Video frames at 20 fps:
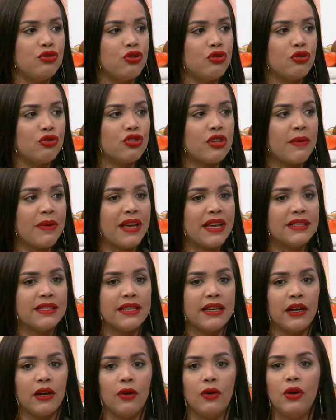no sabía
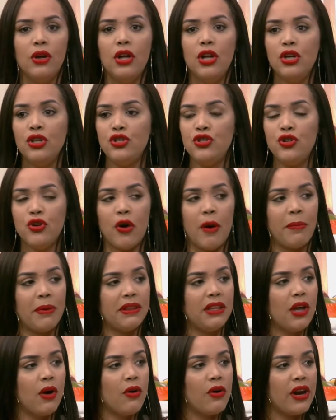hacerlo. Yo
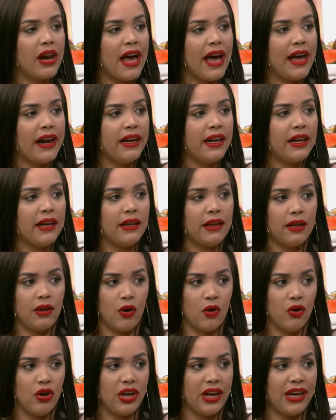aprendí a ahorrar
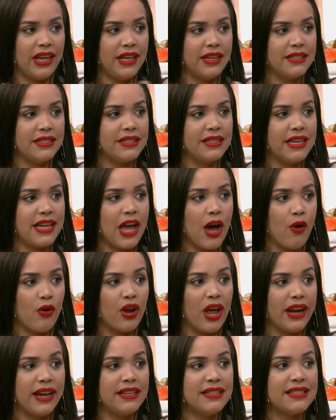con Cris y a
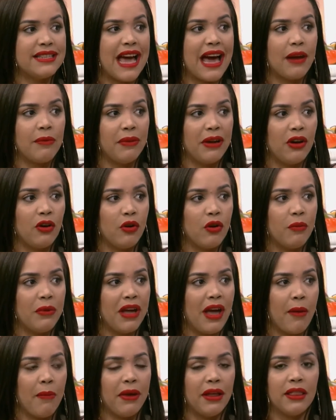organizarme
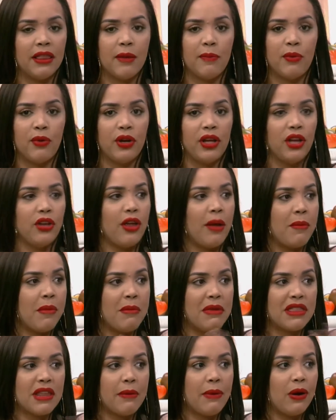económicamente, porque ya a mí
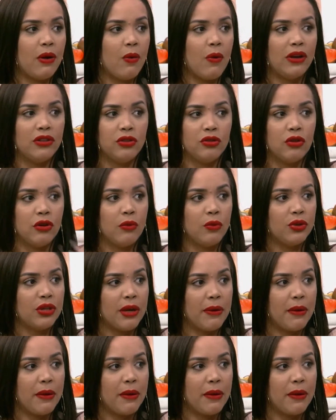me entraba a los cuartos y yo lo botaba